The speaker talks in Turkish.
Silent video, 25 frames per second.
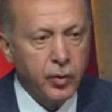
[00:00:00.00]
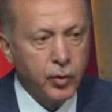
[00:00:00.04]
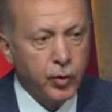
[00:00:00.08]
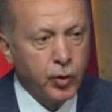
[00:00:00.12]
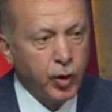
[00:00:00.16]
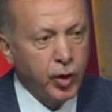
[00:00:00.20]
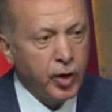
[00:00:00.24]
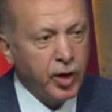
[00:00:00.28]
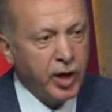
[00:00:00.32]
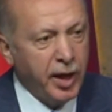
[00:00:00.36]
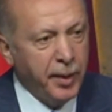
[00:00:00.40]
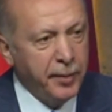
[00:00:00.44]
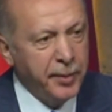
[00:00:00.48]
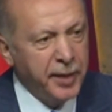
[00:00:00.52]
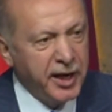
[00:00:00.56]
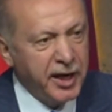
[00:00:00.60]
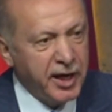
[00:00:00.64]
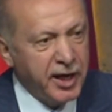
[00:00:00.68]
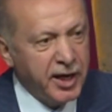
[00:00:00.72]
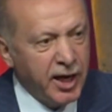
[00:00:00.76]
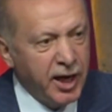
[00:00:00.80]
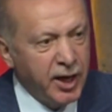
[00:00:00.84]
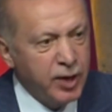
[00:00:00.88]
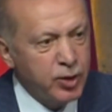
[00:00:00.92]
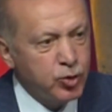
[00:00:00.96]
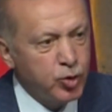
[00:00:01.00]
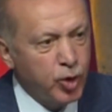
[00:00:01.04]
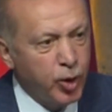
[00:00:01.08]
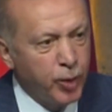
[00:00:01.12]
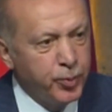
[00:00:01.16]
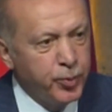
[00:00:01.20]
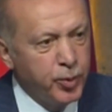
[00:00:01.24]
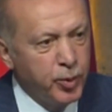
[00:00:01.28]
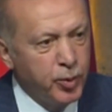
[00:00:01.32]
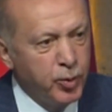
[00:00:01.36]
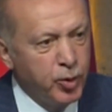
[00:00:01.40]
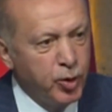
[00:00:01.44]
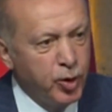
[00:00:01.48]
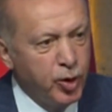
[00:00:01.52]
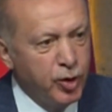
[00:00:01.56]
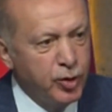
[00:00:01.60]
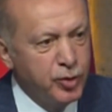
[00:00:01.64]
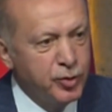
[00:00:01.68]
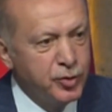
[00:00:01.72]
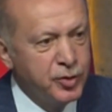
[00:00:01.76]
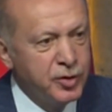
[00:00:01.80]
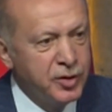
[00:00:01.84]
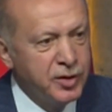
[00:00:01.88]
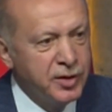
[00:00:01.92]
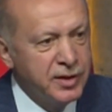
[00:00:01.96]
Türk-Amerikan
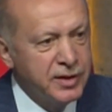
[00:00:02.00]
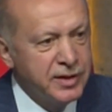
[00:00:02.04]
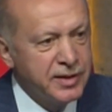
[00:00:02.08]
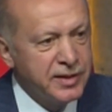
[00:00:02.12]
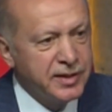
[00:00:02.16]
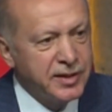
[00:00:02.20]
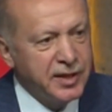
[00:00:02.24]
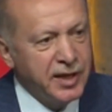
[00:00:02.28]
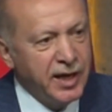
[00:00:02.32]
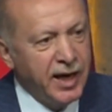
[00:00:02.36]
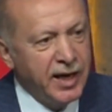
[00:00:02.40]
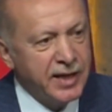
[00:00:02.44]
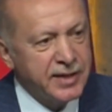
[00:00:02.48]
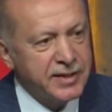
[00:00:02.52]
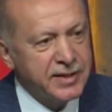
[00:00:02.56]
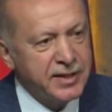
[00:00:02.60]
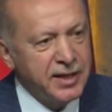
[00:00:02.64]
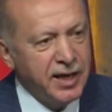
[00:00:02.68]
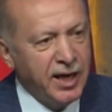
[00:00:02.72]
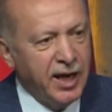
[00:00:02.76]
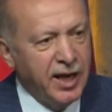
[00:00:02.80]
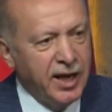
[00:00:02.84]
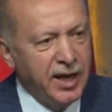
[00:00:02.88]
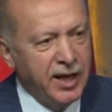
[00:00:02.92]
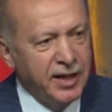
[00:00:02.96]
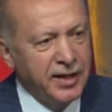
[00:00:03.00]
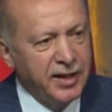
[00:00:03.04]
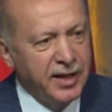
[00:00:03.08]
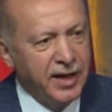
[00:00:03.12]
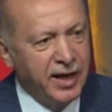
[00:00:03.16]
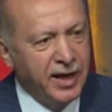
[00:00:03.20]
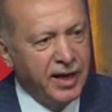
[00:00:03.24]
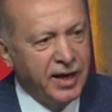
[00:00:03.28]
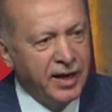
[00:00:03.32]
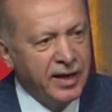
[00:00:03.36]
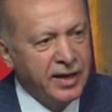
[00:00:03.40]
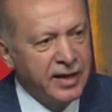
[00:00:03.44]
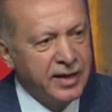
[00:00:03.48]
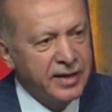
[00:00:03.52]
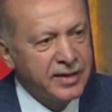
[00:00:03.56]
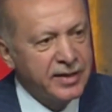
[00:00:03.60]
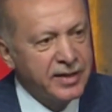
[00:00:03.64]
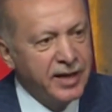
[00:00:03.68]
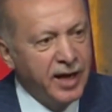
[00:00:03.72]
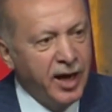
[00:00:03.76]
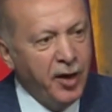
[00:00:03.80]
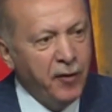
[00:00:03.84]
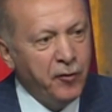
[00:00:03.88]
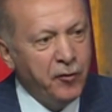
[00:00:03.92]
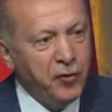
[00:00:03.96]
toplumunun siyasi alanda
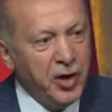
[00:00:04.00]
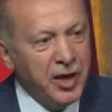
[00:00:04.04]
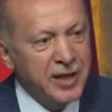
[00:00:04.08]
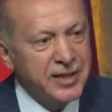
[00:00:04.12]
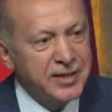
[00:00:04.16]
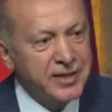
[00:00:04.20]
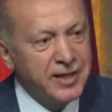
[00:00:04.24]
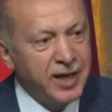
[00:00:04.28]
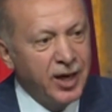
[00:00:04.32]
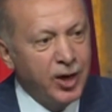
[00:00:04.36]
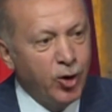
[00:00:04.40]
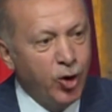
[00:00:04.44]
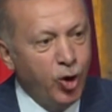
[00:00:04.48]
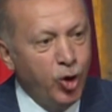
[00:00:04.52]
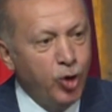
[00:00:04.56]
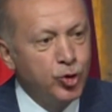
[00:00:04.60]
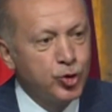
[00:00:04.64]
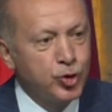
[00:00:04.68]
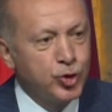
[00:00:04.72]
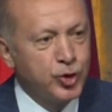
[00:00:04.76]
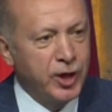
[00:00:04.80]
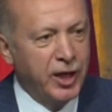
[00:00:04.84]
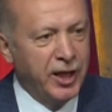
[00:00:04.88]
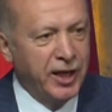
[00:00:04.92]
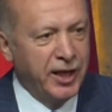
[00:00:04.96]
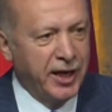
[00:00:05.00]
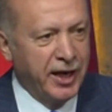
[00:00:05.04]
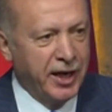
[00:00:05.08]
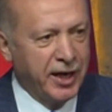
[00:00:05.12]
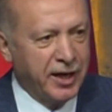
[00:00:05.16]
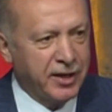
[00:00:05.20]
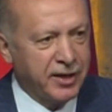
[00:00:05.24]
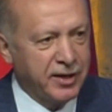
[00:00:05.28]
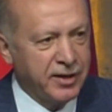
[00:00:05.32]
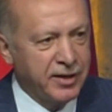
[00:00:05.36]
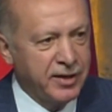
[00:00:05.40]
daha fazla rol üstlenerek